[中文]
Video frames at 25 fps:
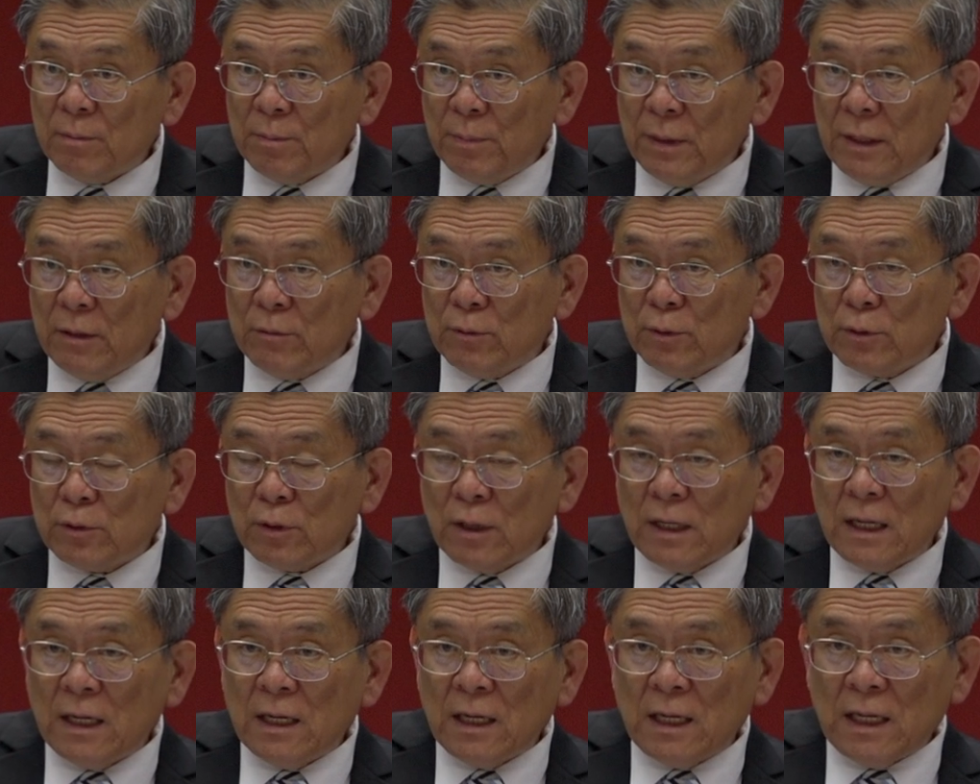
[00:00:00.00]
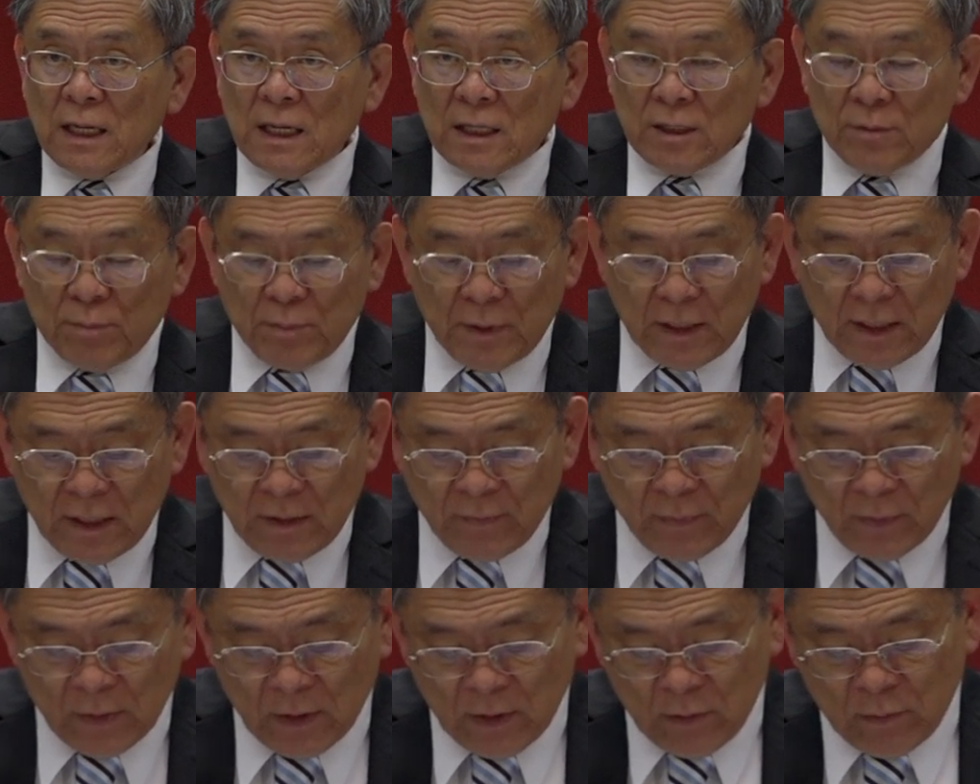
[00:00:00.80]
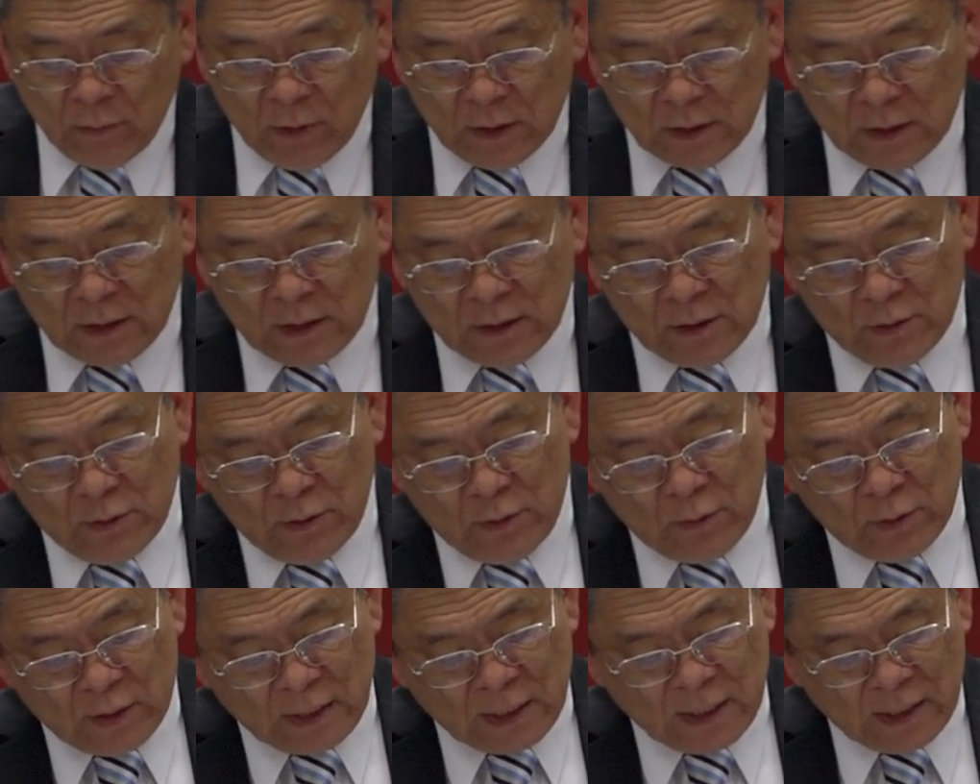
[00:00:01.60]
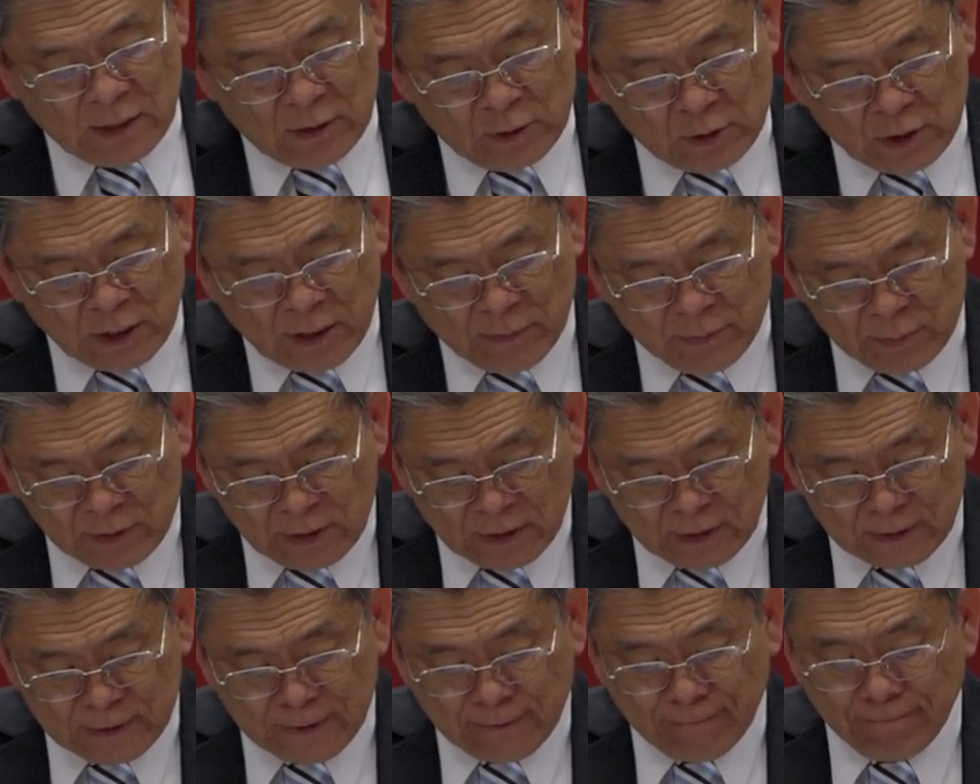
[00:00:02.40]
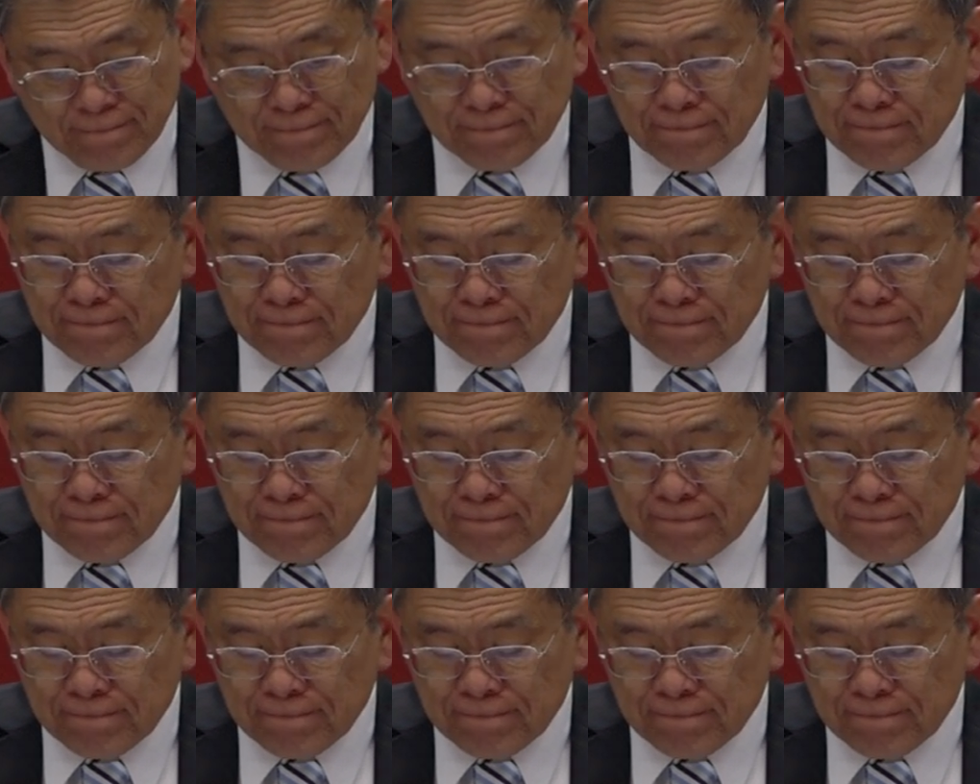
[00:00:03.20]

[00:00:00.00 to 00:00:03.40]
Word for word: 譬如说 NASB 或者 New King James 等等。